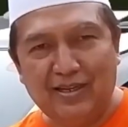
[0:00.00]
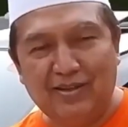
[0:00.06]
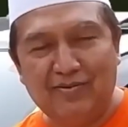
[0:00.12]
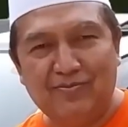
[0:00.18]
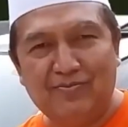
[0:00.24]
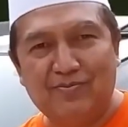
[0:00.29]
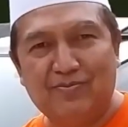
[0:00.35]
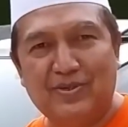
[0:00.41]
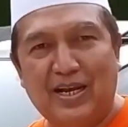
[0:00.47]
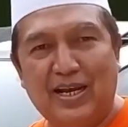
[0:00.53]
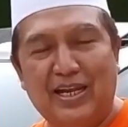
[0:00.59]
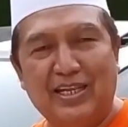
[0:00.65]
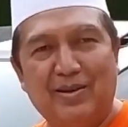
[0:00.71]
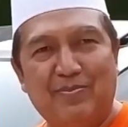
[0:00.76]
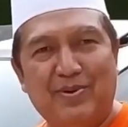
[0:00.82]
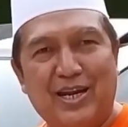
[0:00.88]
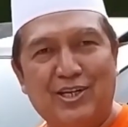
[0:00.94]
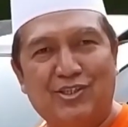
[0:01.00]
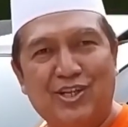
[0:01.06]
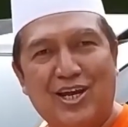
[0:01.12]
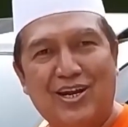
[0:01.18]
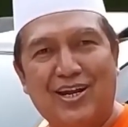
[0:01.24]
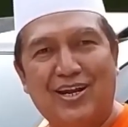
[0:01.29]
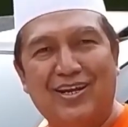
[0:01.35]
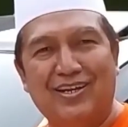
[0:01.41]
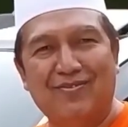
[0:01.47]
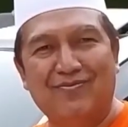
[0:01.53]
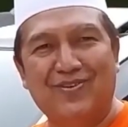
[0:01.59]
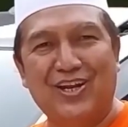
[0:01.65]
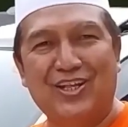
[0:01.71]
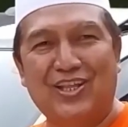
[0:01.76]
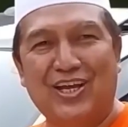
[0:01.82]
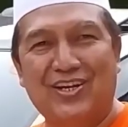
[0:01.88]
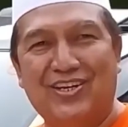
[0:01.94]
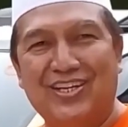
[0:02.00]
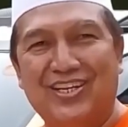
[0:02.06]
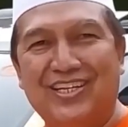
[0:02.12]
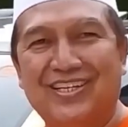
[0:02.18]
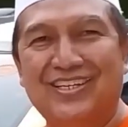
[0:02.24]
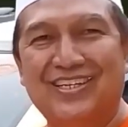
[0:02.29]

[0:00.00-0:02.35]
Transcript: nih kayaknya penasaran mulai tadi